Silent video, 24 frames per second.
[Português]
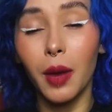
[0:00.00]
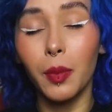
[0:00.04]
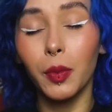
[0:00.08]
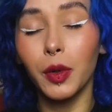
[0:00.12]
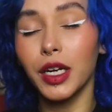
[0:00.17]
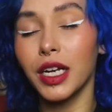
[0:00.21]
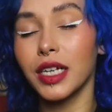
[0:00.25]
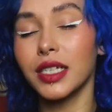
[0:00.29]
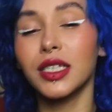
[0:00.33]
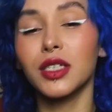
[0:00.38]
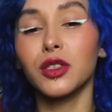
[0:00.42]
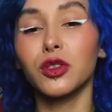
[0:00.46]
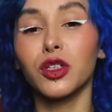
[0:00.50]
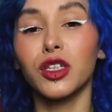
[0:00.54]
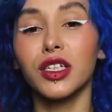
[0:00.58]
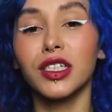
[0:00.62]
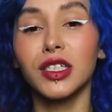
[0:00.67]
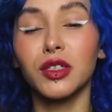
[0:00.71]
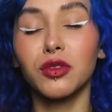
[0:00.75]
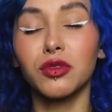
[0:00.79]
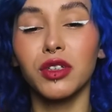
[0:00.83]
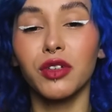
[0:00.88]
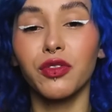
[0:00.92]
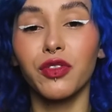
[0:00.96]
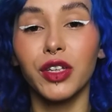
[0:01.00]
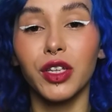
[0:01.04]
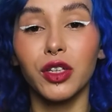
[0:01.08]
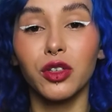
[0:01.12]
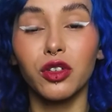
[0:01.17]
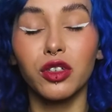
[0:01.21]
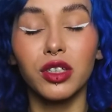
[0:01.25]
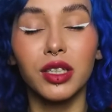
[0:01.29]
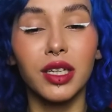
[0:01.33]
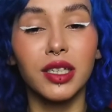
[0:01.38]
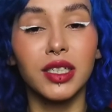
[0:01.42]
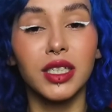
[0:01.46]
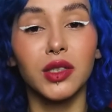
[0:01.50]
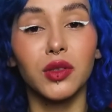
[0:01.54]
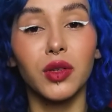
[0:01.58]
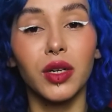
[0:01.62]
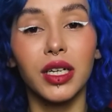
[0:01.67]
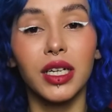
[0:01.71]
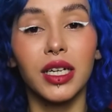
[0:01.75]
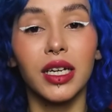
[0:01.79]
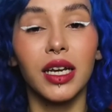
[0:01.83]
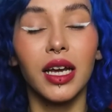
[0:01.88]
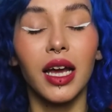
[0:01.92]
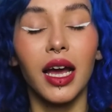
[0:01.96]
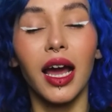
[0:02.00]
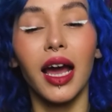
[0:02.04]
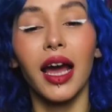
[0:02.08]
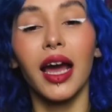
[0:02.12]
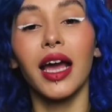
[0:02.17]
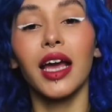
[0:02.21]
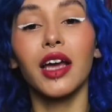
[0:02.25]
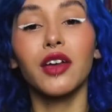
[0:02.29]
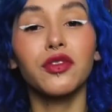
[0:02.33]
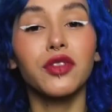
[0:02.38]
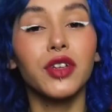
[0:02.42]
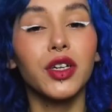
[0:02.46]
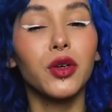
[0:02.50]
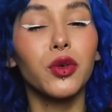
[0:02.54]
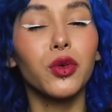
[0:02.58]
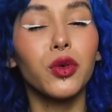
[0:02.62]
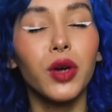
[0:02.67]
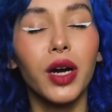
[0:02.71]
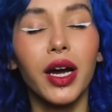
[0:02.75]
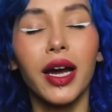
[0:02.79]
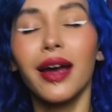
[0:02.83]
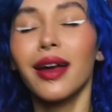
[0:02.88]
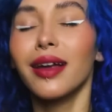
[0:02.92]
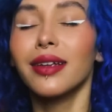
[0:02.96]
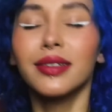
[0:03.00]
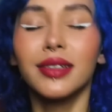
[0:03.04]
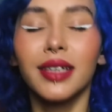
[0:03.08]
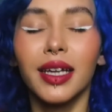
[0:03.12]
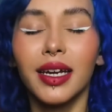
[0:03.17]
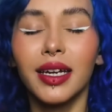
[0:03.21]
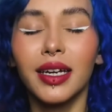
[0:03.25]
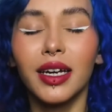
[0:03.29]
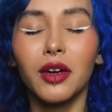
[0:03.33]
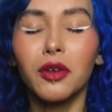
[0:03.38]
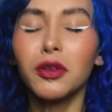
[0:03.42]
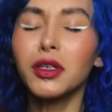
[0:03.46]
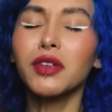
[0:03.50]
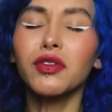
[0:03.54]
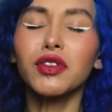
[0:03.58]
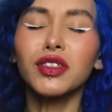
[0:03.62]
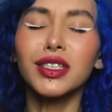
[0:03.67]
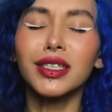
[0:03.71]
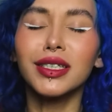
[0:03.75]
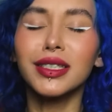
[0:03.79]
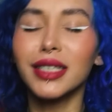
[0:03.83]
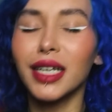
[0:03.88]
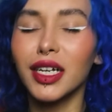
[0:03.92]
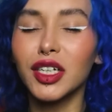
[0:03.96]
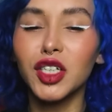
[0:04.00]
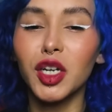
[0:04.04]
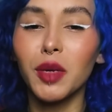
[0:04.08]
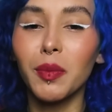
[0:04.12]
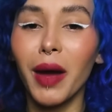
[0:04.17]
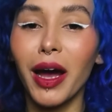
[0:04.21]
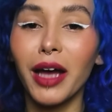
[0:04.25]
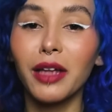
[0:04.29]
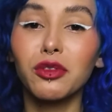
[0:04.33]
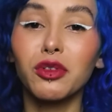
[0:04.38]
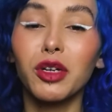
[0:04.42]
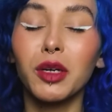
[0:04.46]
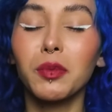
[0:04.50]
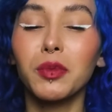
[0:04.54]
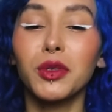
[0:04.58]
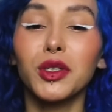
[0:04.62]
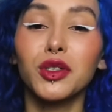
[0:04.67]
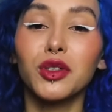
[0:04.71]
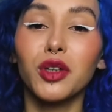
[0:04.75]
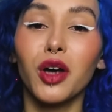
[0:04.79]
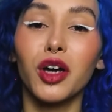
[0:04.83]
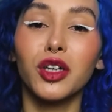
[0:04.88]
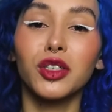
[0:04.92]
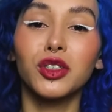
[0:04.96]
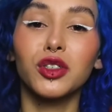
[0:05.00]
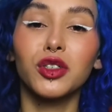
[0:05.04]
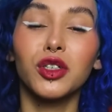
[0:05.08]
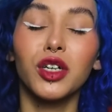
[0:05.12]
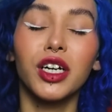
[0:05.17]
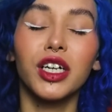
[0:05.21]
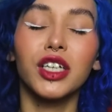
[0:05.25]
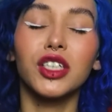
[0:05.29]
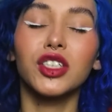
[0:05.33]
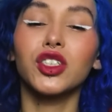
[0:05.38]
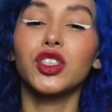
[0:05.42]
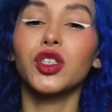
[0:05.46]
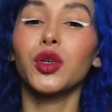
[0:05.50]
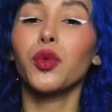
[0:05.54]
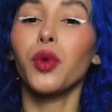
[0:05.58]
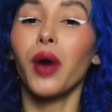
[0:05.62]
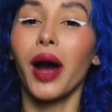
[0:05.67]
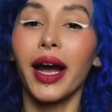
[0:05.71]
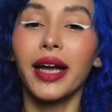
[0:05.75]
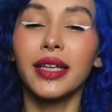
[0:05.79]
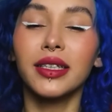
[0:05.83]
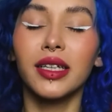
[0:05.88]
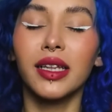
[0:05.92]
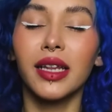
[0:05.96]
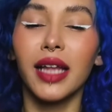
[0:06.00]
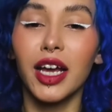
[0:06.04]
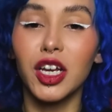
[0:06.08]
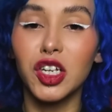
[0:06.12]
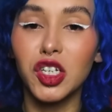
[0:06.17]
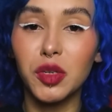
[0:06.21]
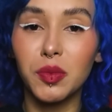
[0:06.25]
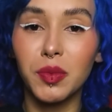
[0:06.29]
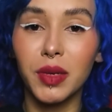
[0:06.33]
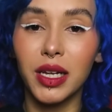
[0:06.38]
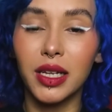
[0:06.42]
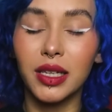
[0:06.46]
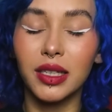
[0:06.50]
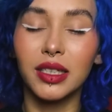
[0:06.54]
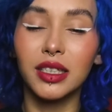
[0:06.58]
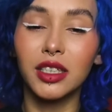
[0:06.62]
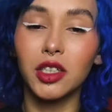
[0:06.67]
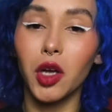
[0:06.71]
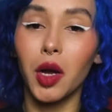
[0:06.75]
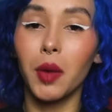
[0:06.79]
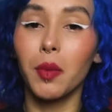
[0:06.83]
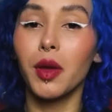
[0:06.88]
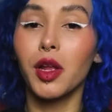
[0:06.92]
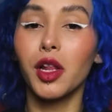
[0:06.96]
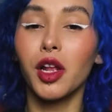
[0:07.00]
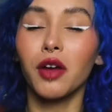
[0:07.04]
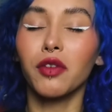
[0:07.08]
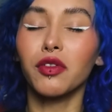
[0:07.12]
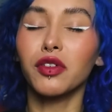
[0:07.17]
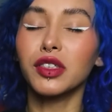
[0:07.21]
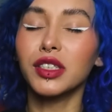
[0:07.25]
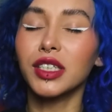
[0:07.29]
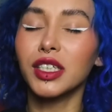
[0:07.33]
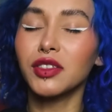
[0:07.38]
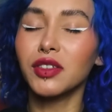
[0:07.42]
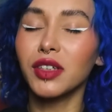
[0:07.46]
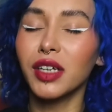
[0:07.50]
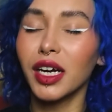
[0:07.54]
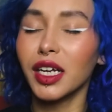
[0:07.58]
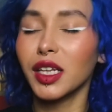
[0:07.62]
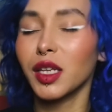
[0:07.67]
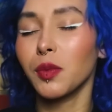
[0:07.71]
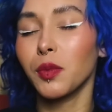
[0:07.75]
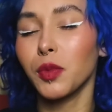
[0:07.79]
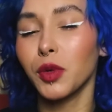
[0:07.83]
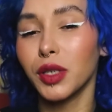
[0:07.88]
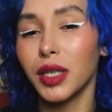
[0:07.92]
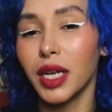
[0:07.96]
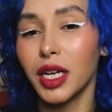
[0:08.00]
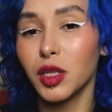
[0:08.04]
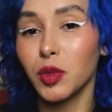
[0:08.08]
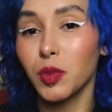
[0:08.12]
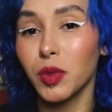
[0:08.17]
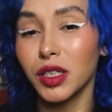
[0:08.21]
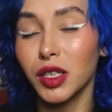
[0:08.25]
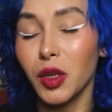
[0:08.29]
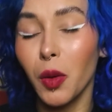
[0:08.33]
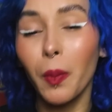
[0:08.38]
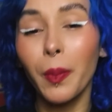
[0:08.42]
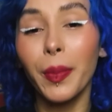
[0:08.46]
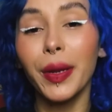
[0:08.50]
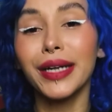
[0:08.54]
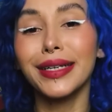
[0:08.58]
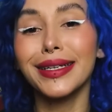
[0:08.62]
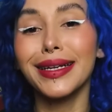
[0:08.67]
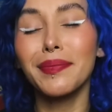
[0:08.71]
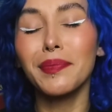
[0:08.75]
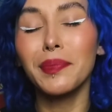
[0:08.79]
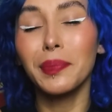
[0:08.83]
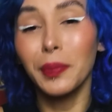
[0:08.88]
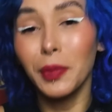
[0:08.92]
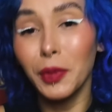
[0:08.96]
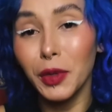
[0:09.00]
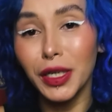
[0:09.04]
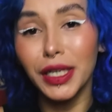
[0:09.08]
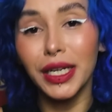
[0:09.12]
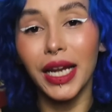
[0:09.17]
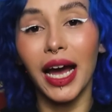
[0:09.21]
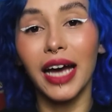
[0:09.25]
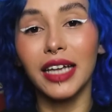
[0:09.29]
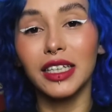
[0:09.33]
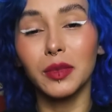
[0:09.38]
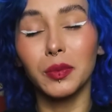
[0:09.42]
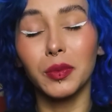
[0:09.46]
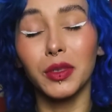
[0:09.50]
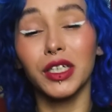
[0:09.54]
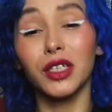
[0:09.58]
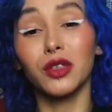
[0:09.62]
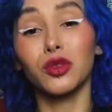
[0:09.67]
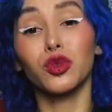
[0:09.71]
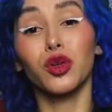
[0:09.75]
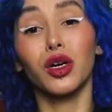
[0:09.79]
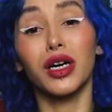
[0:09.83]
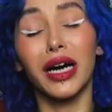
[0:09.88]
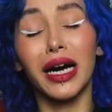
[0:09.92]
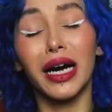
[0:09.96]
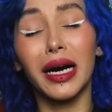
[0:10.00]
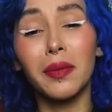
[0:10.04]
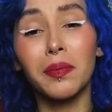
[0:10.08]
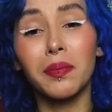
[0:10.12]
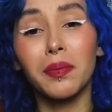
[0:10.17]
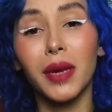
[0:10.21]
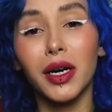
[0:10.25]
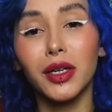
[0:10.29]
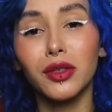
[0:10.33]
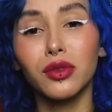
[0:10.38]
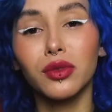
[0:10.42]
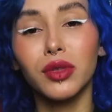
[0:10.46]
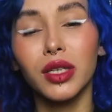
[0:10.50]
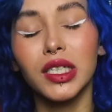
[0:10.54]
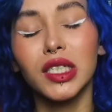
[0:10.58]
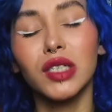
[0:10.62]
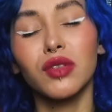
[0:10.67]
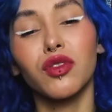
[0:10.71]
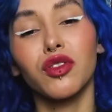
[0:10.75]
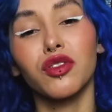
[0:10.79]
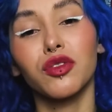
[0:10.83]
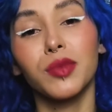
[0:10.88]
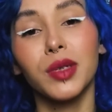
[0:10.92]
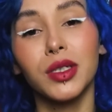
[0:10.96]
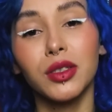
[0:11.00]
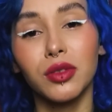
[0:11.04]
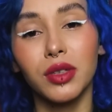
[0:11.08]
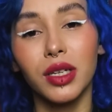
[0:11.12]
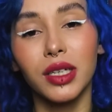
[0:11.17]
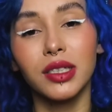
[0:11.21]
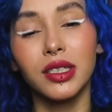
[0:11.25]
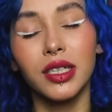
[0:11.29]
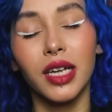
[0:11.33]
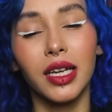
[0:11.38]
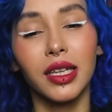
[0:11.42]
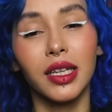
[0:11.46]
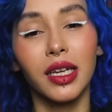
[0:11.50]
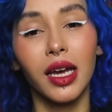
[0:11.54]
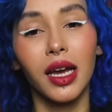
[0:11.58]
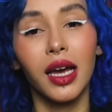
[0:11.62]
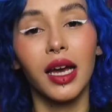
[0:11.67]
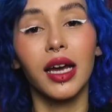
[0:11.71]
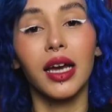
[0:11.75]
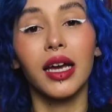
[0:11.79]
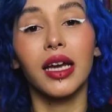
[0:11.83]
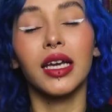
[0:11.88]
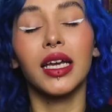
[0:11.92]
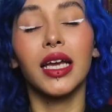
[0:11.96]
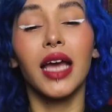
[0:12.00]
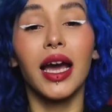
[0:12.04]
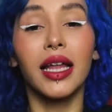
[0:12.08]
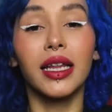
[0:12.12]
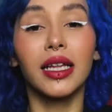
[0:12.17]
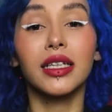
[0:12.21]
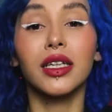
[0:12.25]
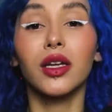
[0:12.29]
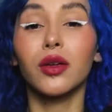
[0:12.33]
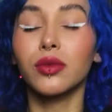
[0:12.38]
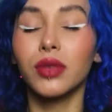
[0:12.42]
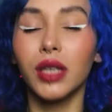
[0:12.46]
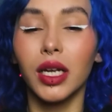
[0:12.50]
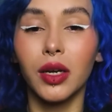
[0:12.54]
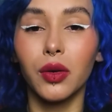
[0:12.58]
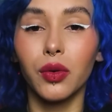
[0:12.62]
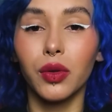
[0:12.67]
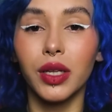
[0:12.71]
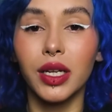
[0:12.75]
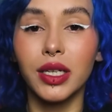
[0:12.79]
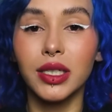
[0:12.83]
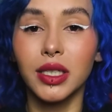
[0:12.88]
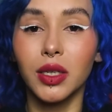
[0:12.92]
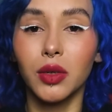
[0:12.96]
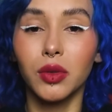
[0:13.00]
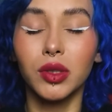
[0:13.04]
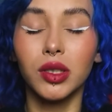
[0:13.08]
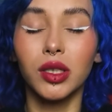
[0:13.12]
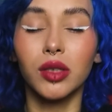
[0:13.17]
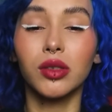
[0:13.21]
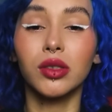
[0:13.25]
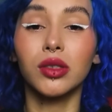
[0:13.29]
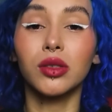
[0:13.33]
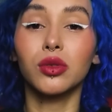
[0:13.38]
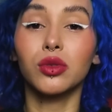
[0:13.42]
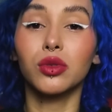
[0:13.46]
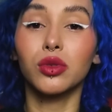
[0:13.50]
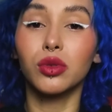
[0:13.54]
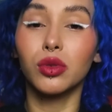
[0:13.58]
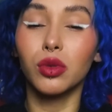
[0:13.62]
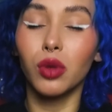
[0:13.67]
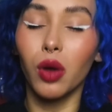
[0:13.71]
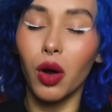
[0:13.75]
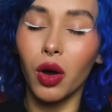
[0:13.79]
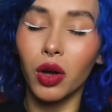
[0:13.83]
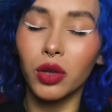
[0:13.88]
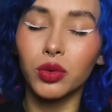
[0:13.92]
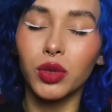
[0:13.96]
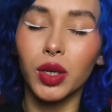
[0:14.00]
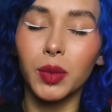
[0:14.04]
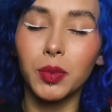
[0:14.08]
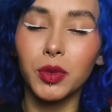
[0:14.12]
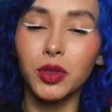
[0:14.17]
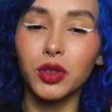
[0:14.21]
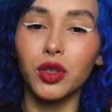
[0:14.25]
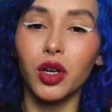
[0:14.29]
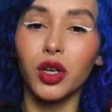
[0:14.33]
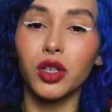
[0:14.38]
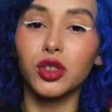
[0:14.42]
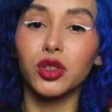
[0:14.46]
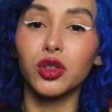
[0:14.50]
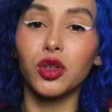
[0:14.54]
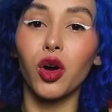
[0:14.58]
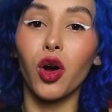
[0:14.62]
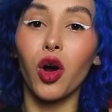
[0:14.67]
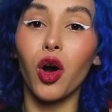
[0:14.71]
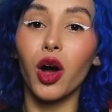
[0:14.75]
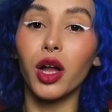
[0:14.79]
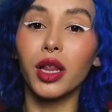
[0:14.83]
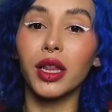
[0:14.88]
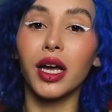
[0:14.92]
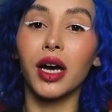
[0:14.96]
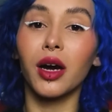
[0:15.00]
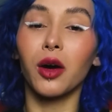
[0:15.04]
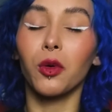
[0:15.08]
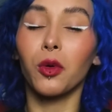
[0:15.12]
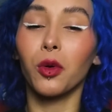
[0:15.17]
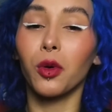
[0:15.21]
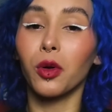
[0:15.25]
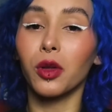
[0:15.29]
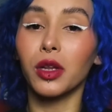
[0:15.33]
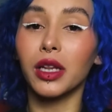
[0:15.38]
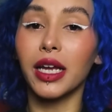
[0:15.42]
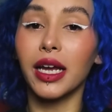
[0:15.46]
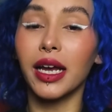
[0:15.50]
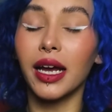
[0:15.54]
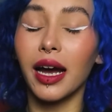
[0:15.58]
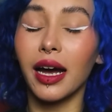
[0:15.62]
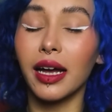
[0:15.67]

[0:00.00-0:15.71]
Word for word: porque assim toda segunda-feira eu tô trazendo aqui review, resenha, o que você quiser chamar do episódio de Wide Lashman. Man. Então é melhor vocês ficarem por dentro para não perder por nada, porque eu tô amando o desenvolvimento da série e ela não tem enrolação, então em todo episódio rola um rolê